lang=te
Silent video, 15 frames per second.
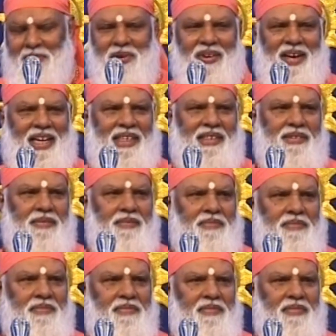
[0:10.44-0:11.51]
ఎక్కడికి పోవాలి
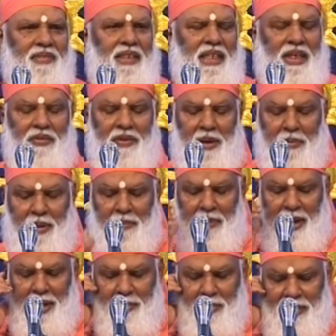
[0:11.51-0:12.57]
ఇటువంటి
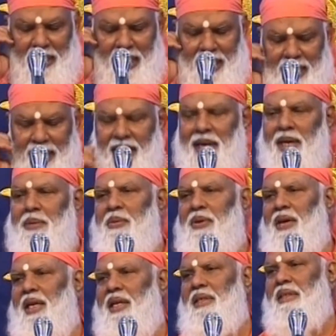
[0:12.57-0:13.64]
బ్రహ్మాన్ని పొందాలంటే
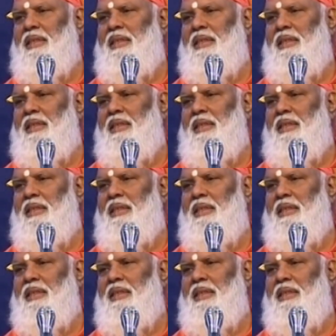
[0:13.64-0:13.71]
ఎక్కడికి